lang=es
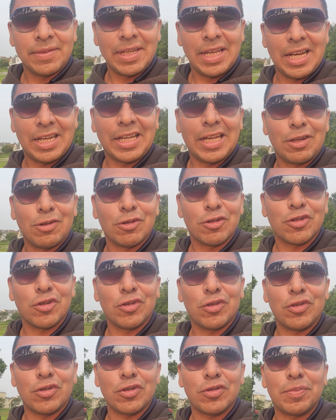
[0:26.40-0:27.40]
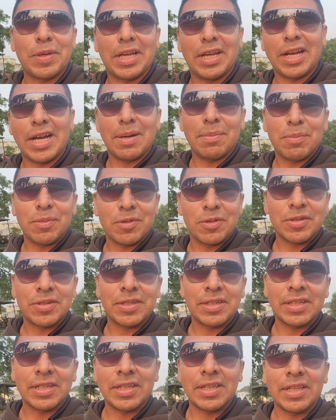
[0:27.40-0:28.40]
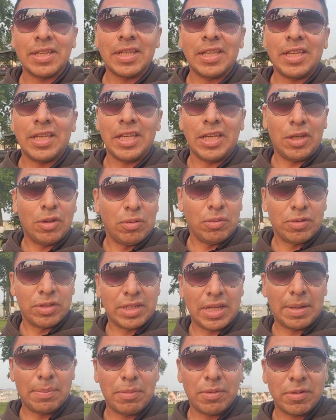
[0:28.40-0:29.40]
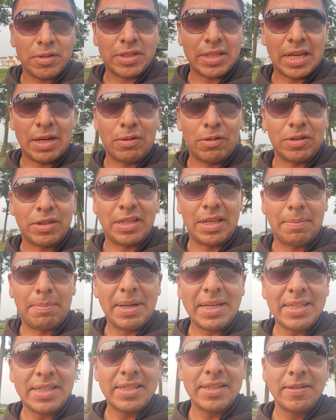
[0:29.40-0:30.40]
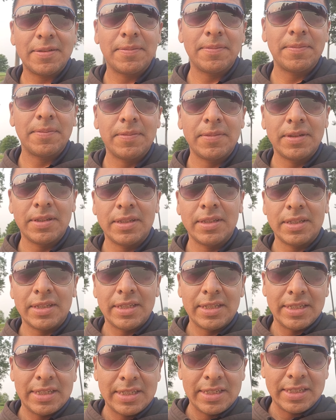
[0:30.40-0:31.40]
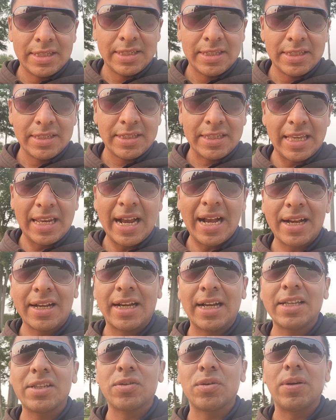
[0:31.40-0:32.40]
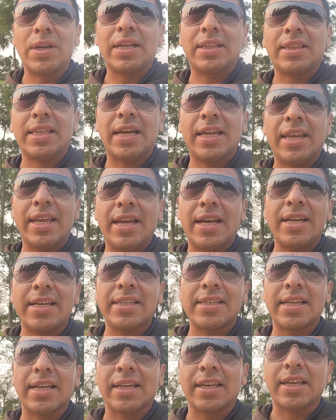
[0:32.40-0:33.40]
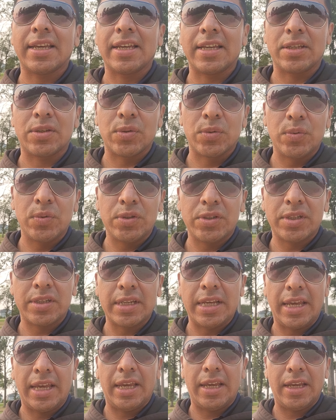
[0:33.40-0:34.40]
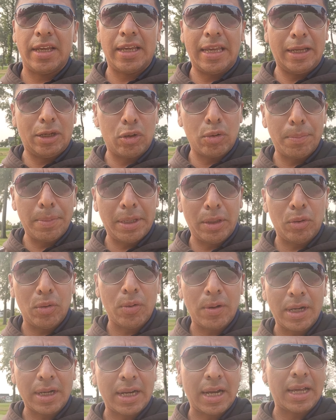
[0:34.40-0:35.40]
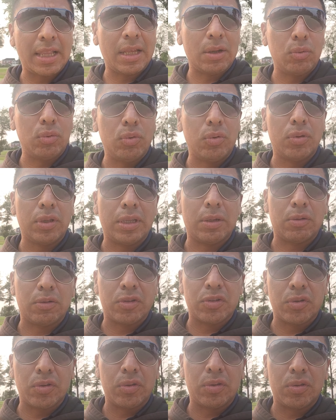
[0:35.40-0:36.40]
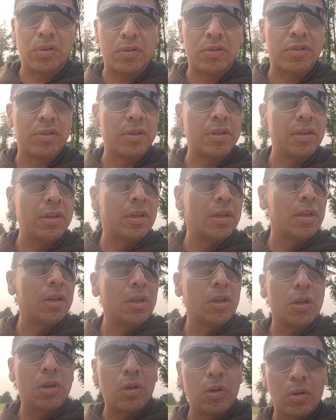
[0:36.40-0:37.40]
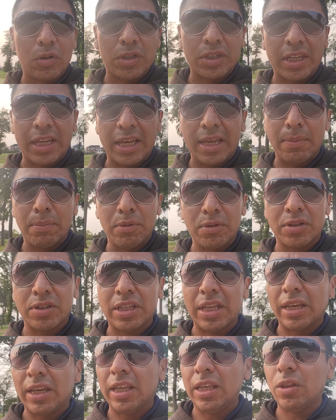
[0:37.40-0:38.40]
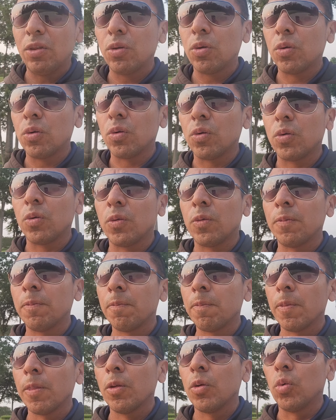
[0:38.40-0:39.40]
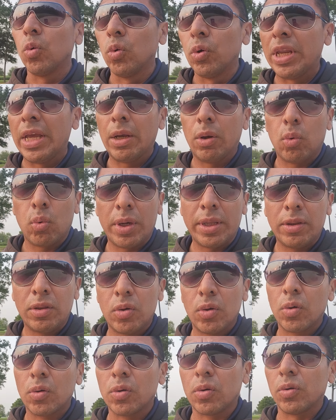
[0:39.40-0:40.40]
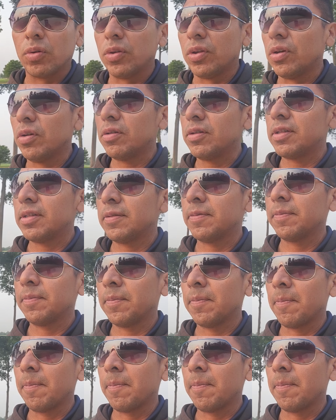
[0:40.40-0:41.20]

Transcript: el que nosotros vengamos y juzguemos a los demás? ¿Será acaso la tarea esa que Jesús eh, encomendó a cada uno de nosotros, los que hemos tenido un encuentro con Dios?